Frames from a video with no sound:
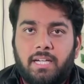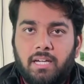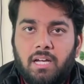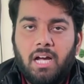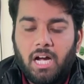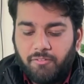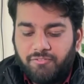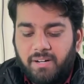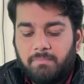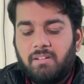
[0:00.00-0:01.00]
है अब
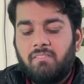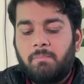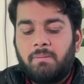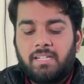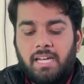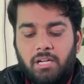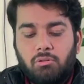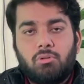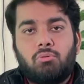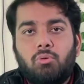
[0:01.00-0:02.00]
वेब डेवलपर क्या है
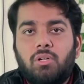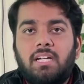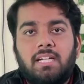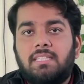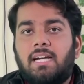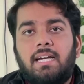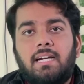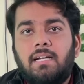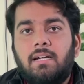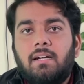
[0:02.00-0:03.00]
कोई कोड लिखता है
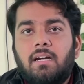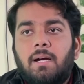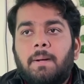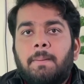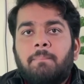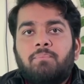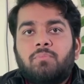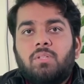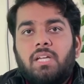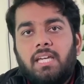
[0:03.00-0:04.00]
अगर
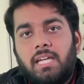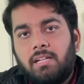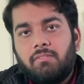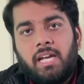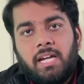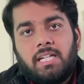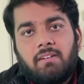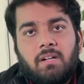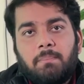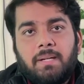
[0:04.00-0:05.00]
एक एक
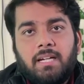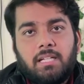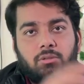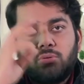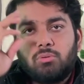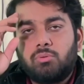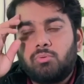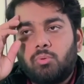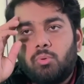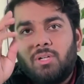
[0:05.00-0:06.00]
डेवलपर है जो
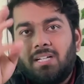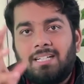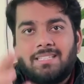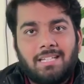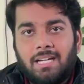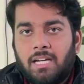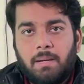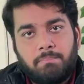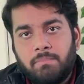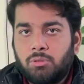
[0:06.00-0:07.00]
कोड लिखता है
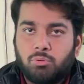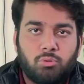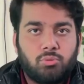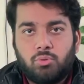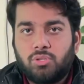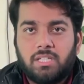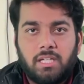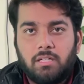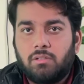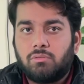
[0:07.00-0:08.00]
अपने सोच वोच
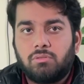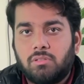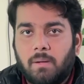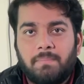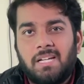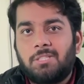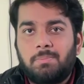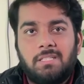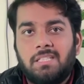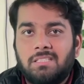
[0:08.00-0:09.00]
के और उस अपने
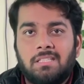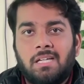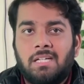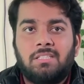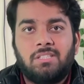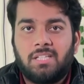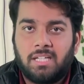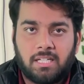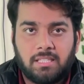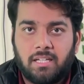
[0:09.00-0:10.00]
एक्सपीरियंस से सारी चीज़ें
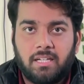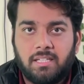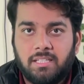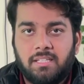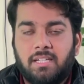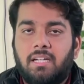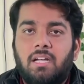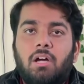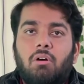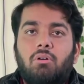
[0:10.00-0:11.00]
करता है ठीक है
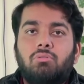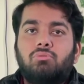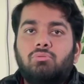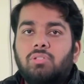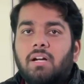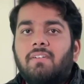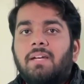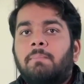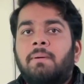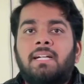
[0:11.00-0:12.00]
और दूसरा
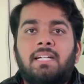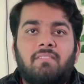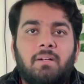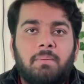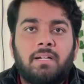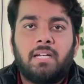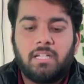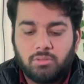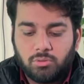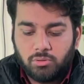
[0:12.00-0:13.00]
वहीं पे एक डेवलपर है
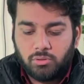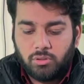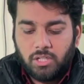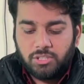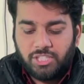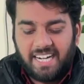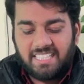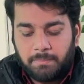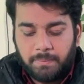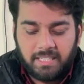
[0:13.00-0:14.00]
जो चैट
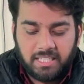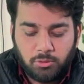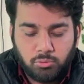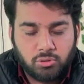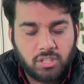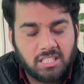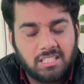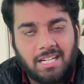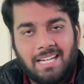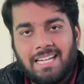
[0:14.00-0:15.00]
जीपीटी यूज़
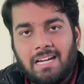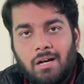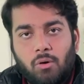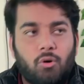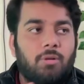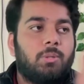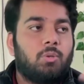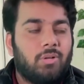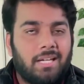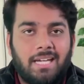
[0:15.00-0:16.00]
करता है या और भी
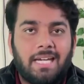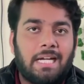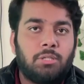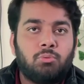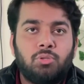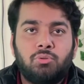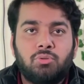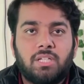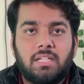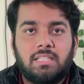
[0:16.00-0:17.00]
कोई एआई टूल
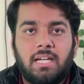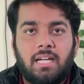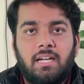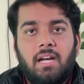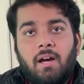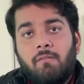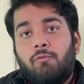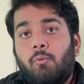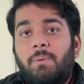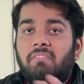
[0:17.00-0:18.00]
यूज़ करता है
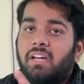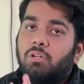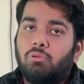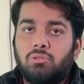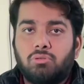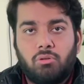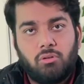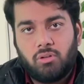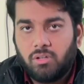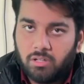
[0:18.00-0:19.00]
वो भी वही कोड्स को
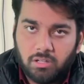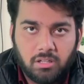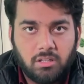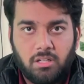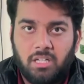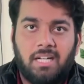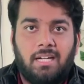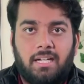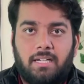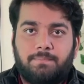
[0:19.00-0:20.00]
लिख
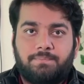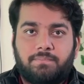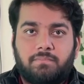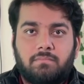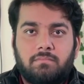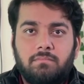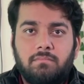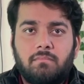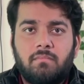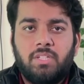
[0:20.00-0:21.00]
लेगा
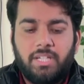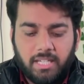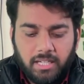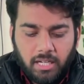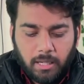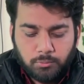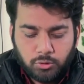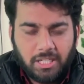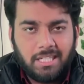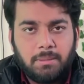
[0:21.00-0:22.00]
ठीक है अब तो
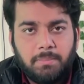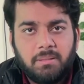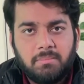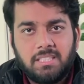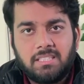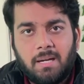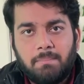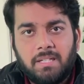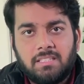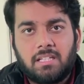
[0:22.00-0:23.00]
चैट जीपीटी में जैसे आप
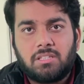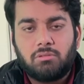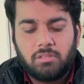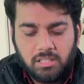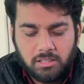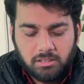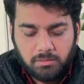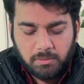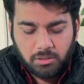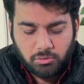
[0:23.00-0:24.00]
लिख सकते हो ना कि जी
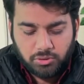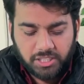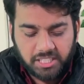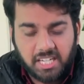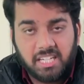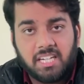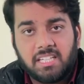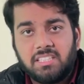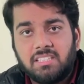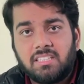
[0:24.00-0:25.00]
मेरे को ये ये ये
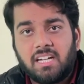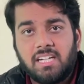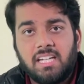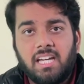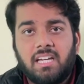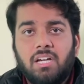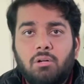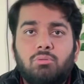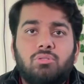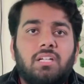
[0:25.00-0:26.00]
चीज़ करनी है
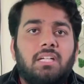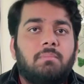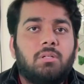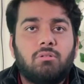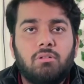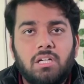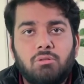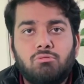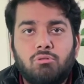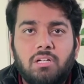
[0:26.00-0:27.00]
उसके लिए मेरे को
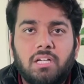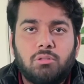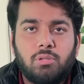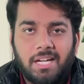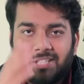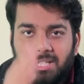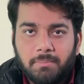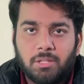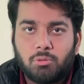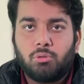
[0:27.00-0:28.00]
एक कोड लिख कर दो
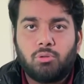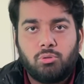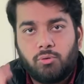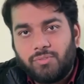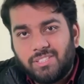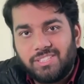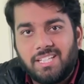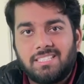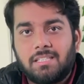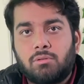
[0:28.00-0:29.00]
एल कोड दो फिर सी
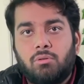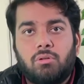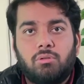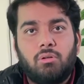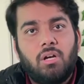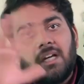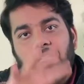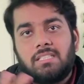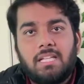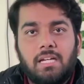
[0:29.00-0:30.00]
कोड दो
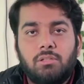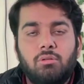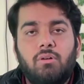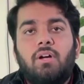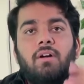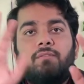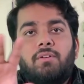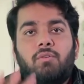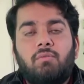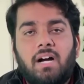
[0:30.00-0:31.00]
ये सारी दो फिर
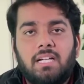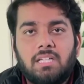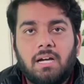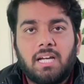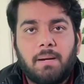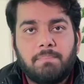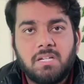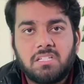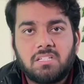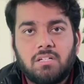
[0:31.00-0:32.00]
वो वहाँ जाके आप
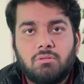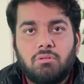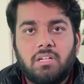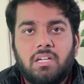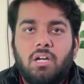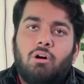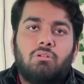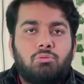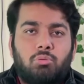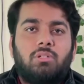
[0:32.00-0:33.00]
पेस्ट कर दोगे
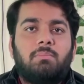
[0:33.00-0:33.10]
और थोड़ी